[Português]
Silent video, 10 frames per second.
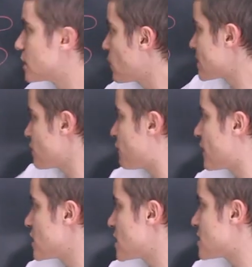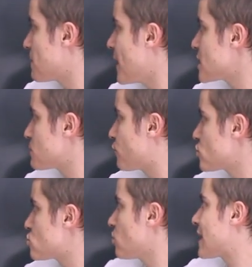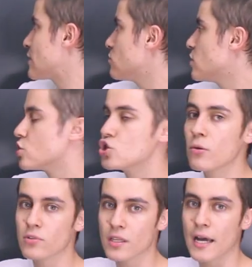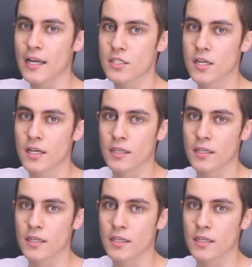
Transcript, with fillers: Então, essa franja, esse máximo, fosse deslocado de uma unidade.